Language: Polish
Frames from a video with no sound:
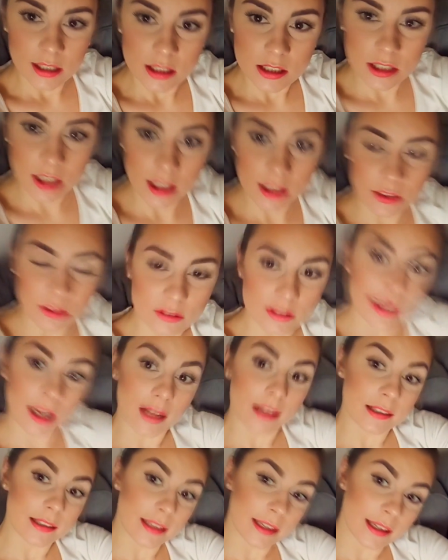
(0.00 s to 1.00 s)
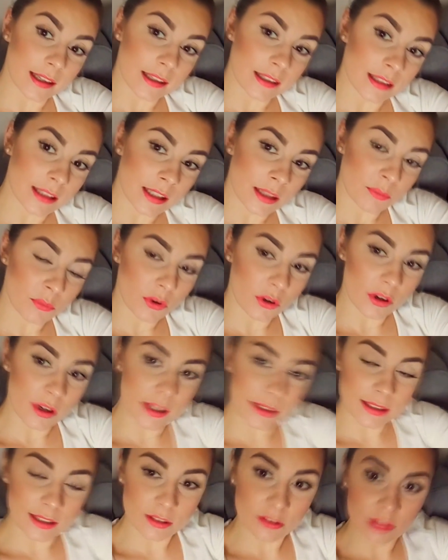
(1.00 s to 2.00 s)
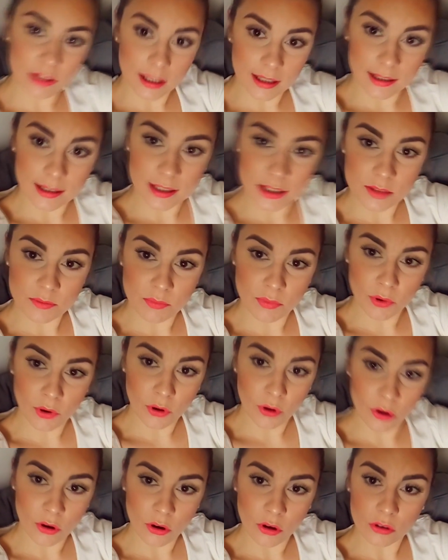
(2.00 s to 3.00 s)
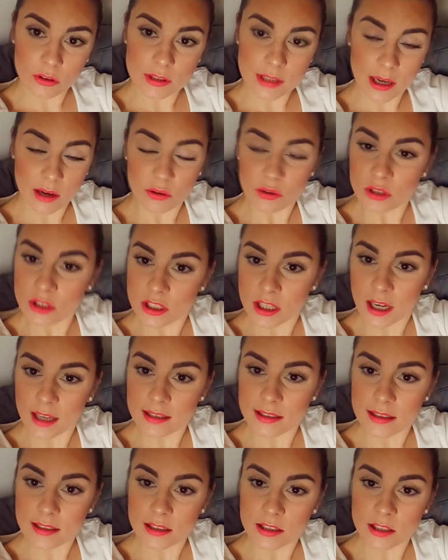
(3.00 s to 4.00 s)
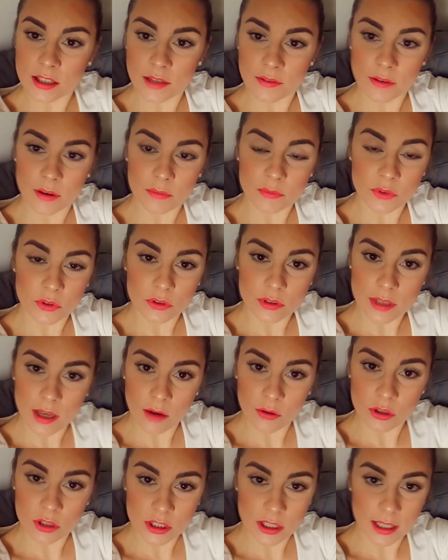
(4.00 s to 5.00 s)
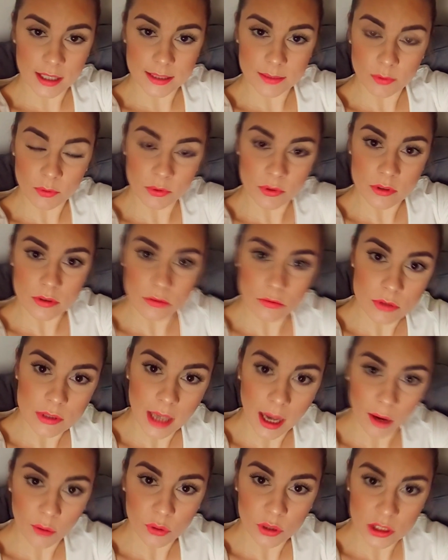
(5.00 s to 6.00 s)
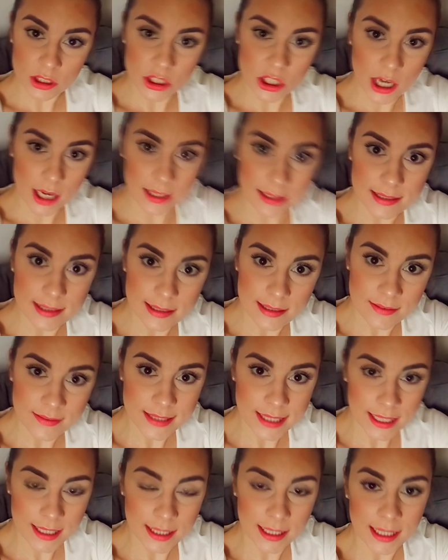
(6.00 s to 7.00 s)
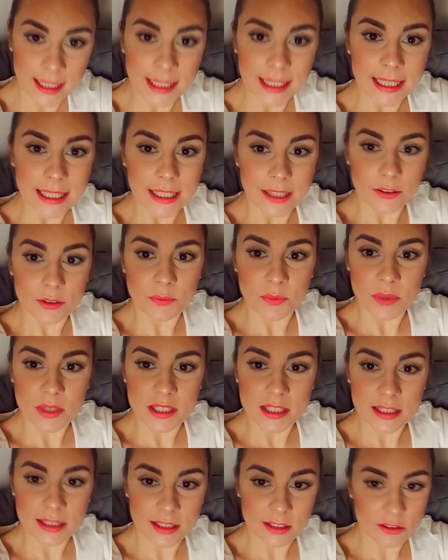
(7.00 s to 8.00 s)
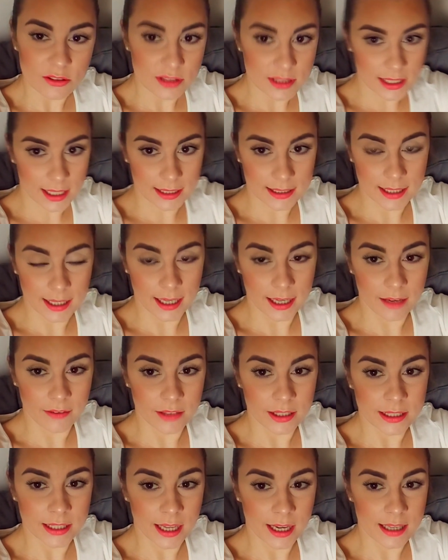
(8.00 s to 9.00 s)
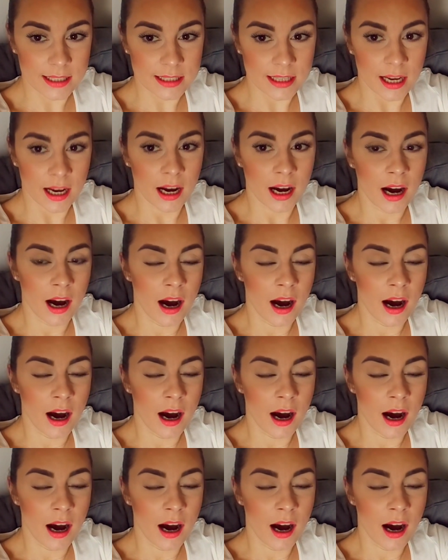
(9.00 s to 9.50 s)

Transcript: że totalnie nie mogę tego nagrać, bo cały czas ziewam, no cały czas, po prostu cały czas, nie jestem w stanie nawet powiedzieć jednego zdania, nawet teraz